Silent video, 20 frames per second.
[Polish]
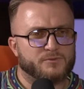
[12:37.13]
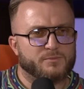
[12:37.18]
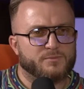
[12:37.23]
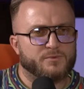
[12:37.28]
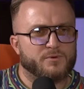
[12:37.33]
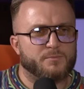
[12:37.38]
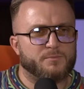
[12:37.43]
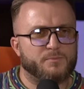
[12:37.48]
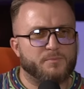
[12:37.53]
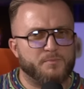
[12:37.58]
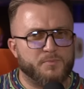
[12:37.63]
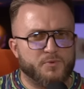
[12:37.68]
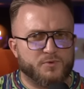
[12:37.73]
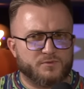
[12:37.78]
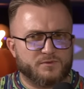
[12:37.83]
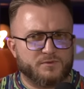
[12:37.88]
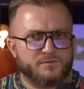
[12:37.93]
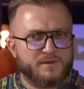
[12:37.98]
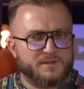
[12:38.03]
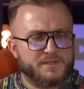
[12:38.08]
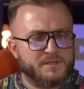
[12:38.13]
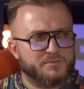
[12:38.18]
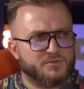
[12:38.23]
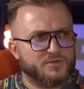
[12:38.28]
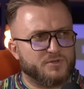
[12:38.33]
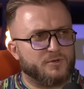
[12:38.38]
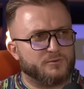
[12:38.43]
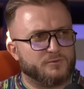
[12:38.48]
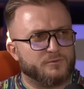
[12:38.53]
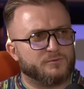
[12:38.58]
no bo porównywanie
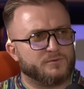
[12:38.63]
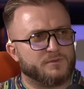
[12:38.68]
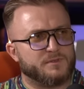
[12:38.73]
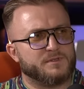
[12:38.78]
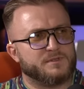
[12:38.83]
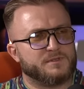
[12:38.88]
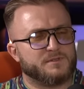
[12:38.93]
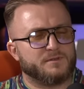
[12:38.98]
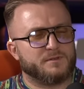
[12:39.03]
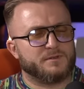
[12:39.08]
przychodów to jest,